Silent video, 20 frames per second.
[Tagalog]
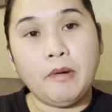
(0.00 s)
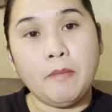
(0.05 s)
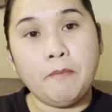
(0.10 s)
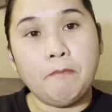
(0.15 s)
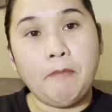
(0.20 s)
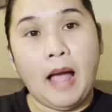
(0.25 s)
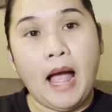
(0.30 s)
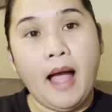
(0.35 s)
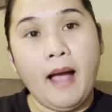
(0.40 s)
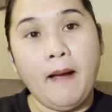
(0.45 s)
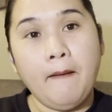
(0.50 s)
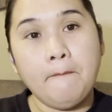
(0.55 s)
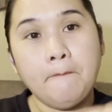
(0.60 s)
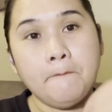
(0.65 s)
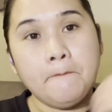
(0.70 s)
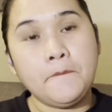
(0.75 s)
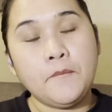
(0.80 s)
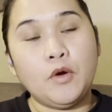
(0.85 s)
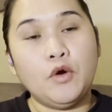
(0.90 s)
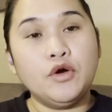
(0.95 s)

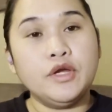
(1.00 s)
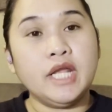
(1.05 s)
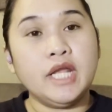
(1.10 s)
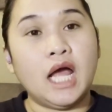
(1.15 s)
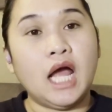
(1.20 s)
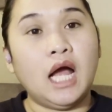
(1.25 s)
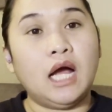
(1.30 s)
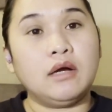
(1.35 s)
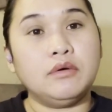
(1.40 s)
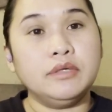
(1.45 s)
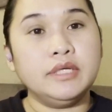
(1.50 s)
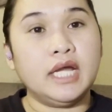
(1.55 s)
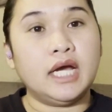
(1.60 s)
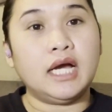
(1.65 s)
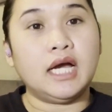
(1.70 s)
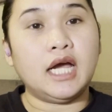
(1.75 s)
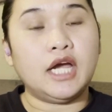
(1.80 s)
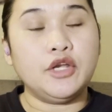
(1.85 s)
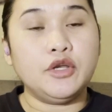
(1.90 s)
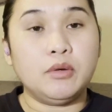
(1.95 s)
ang una ang
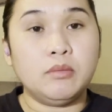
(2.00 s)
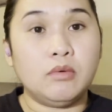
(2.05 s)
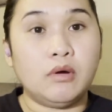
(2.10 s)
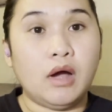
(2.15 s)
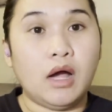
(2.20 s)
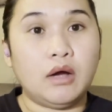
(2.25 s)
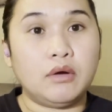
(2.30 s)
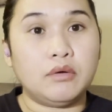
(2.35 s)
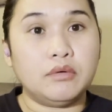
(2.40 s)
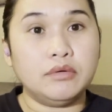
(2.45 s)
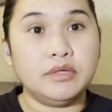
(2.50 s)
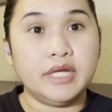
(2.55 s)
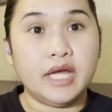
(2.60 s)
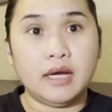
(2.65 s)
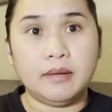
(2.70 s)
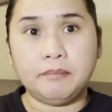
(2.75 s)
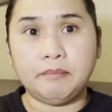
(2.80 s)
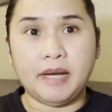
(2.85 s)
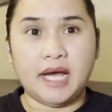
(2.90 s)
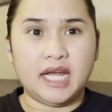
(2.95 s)
unang ano mo ang
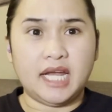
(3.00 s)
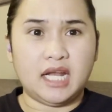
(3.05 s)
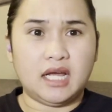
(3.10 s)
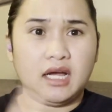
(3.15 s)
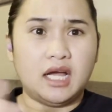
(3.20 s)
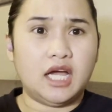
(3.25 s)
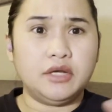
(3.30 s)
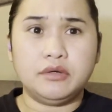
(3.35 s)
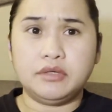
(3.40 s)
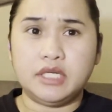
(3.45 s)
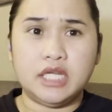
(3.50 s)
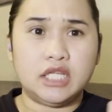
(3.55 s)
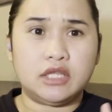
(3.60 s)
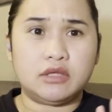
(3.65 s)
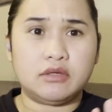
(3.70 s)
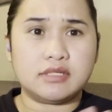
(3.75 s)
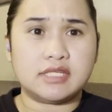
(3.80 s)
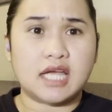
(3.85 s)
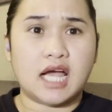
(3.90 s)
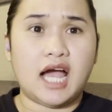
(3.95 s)
unang parang ano
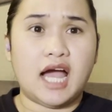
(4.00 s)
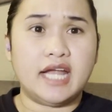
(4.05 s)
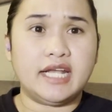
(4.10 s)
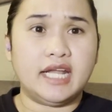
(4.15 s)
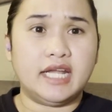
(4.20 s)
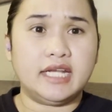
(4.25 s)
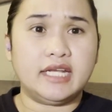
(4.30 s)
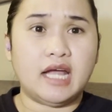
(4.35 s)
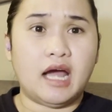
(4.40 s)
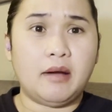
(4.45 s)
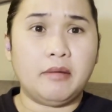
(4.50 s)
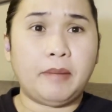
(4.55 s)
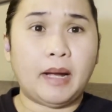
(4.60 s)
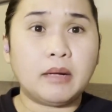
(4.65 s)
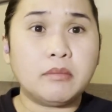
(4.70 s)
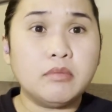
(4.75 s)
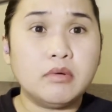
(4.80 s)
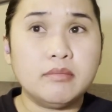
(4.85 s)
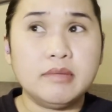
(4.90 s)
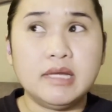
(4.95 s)
dito sa Canada
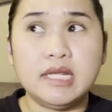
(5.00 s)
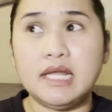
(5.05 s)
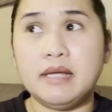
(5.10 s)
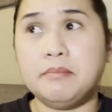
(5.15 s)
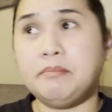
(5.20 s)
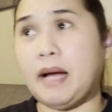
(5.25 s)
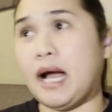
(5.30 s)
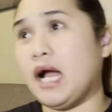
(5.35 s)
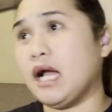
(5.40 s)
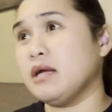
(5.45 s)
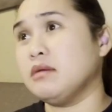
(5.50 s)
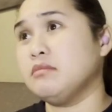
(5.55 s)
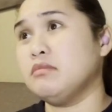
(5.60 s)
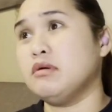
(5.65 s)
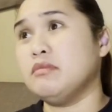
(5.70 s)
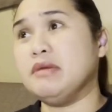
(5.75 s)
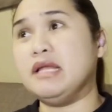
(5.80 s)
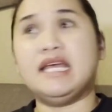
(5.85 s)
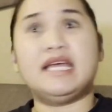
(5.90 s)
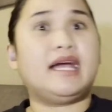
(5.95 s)
pag bumili pag
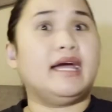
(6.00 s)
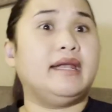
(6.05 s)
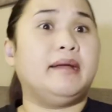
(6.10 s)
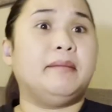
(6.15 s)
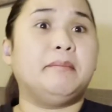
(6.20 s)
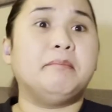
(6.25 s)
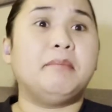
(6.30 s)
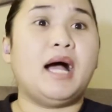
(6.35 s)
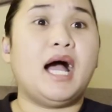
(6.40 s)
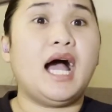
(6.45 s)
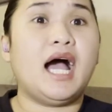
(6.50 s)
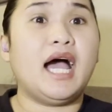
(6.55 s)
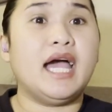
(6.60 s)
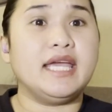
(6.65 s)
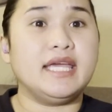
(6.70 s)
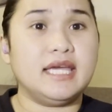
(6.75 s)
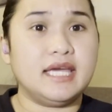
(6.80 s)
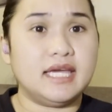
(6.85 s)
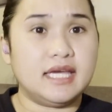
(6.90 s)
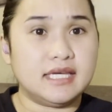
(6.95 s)
bumili ka ng
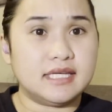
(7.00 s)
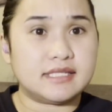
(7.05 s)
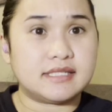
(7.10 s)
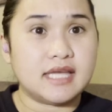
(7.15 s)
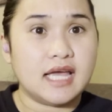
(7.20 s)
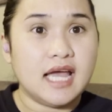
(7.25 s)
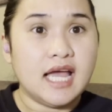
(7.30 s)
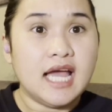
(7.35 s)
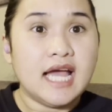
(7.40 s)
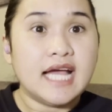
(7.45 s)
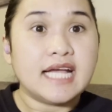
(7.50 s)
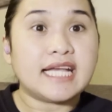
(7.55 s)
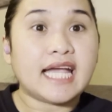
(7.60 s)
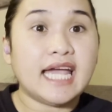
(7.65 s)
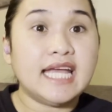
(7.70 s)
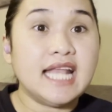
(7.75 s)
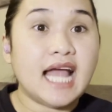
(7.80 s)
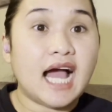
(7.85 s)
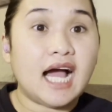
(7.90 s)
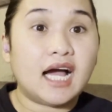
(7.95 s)
bahay is
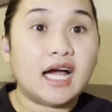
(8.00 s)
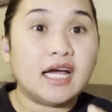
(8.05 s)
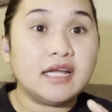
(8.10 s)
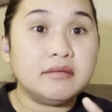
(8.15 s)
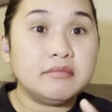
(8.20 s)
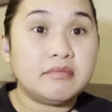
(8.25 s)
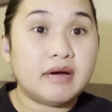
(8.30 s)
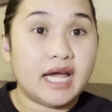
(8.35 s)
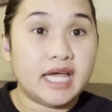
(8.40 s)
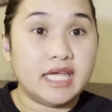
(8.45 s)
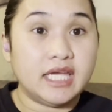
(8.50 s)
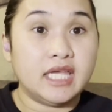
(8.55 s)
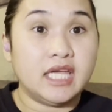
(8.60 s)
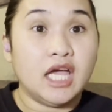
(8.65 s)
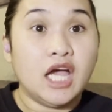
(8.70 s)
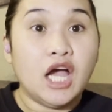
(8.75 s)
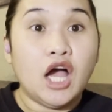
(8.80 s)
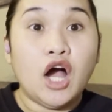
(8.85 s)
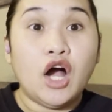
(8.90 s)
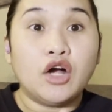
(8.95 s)
kailangan may
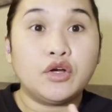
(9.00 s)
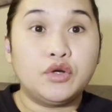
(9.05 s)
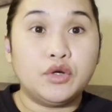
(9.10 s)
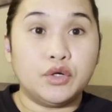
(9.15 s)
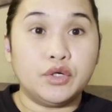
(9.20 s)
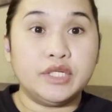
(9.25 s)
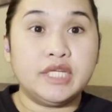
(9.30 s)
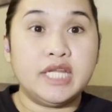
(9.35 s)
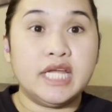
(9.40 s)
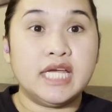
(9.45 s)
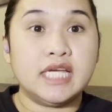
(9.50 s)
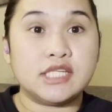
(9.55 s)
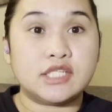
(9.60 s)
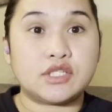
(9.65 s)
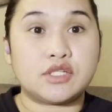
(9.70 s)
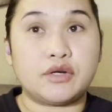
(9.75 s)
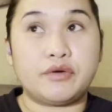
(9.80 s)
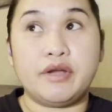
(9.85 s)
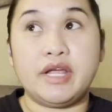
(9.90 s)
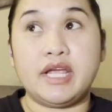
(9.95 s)
good
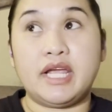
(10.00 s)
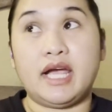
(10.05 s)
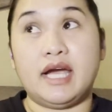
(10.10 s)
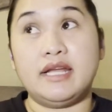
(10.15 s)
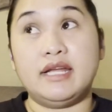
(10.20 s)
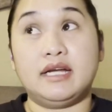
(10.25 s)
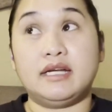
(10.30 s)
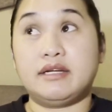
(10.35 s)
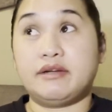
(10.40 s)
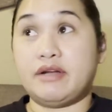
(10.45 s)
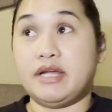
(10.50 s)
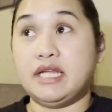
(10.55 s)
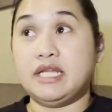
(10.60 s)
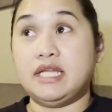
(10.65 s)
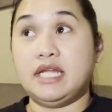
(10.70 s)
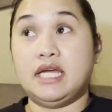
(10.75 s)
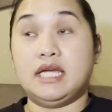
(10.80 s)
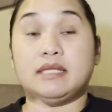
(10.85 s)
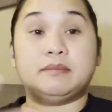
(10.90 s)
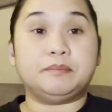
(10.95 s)
history ka ng
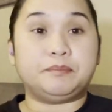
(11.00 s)
credit